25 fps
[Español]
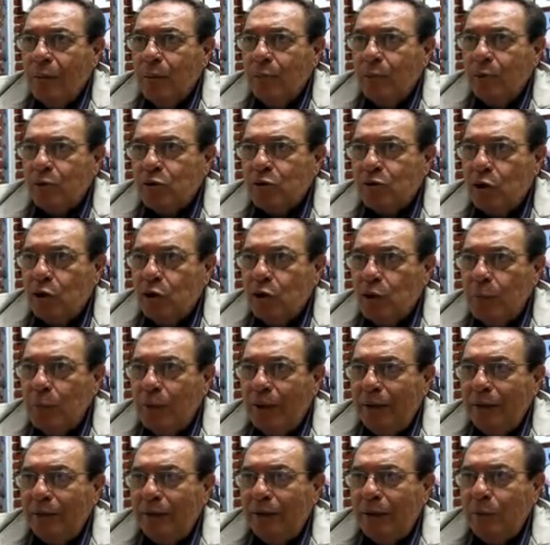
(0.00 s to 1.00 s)

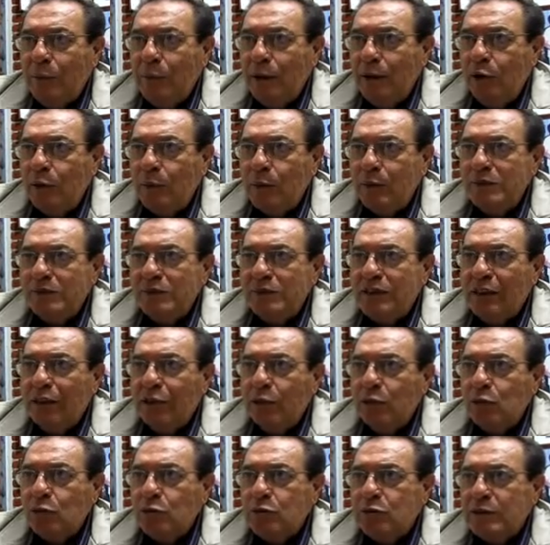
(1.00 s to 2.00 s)
Posteriormente, en
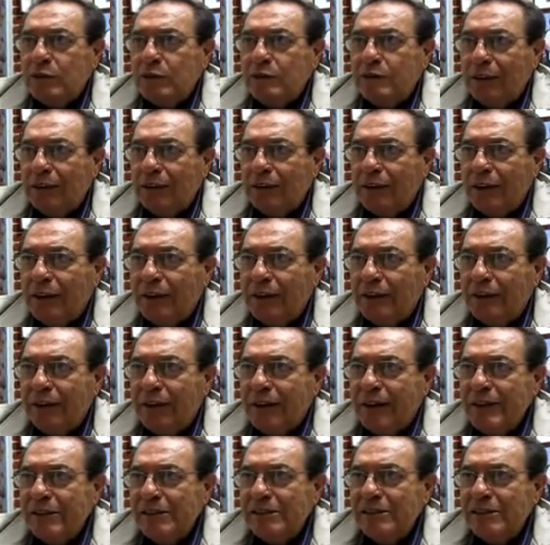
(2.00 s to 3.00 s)

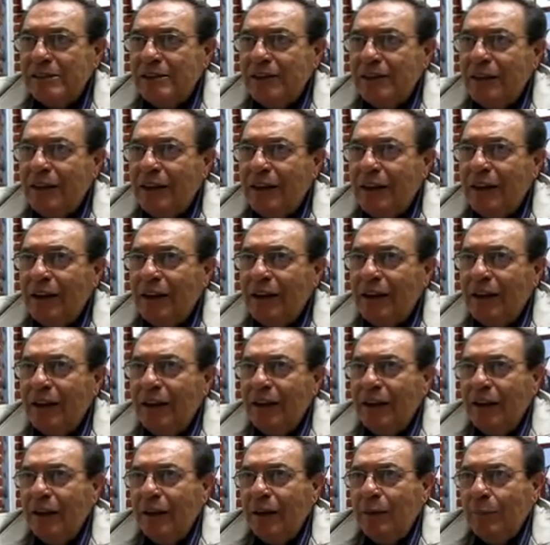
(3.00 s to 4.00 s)
1963,
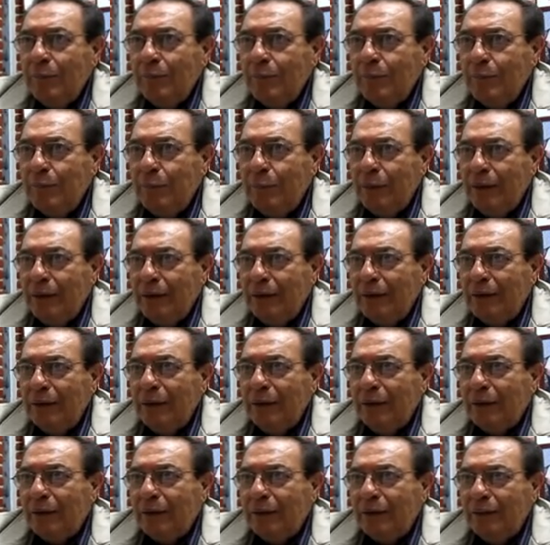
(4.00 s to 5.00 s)
viene
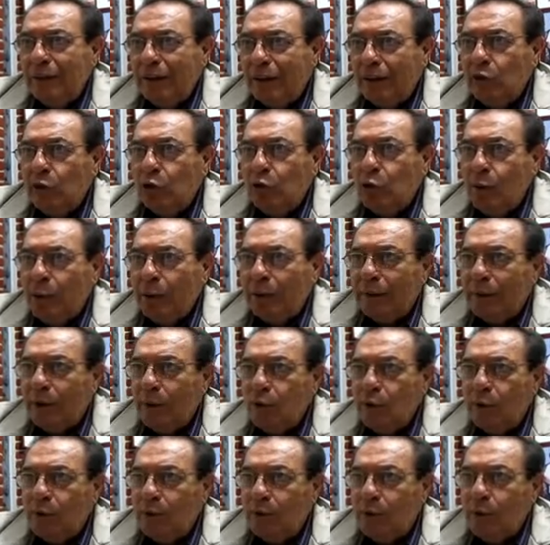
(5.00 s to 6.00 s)
de candidato a
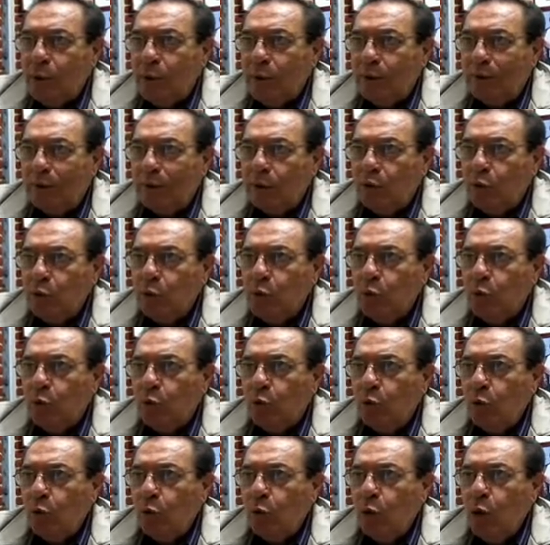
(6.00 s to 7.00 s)
gobernador y de gobernador
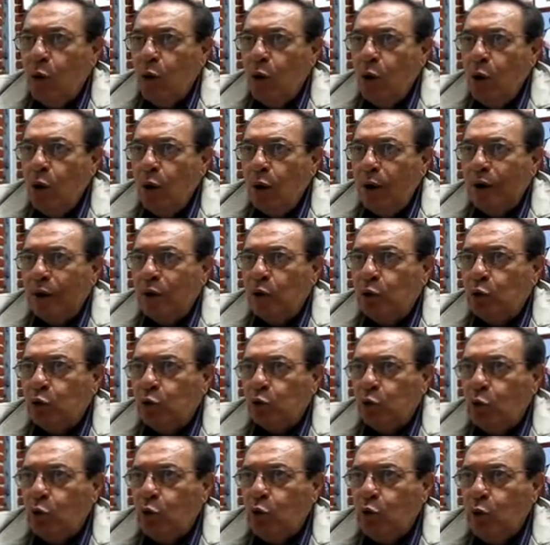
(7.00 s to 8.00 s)
el
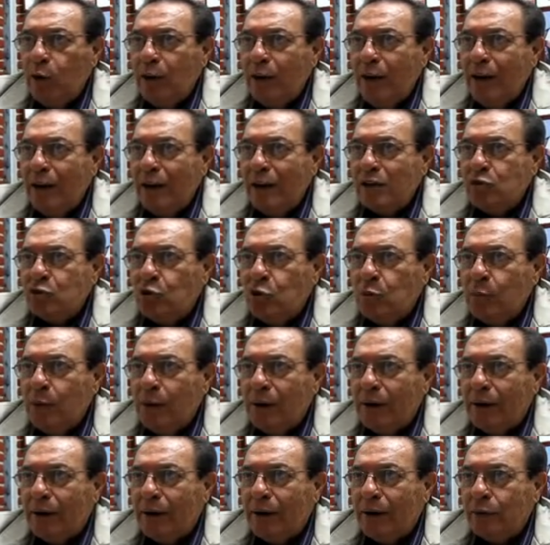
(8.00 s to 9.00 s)
doctor Julián Gascón
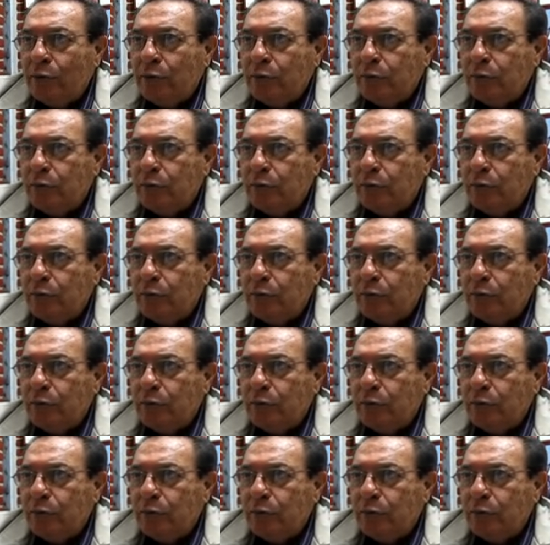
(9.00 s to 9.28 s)
Mercado.